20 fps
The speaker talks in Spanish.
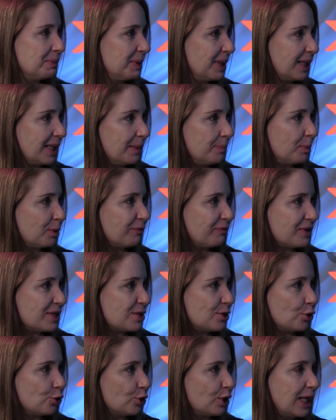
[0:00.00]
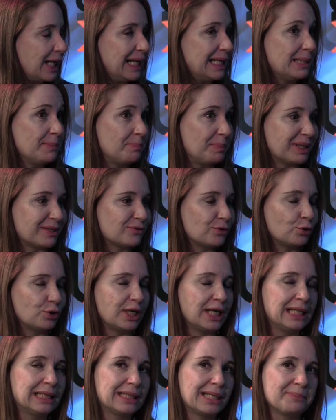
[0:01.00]
vida profesional y
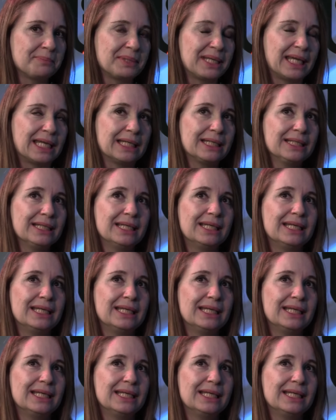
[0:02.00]
personal también,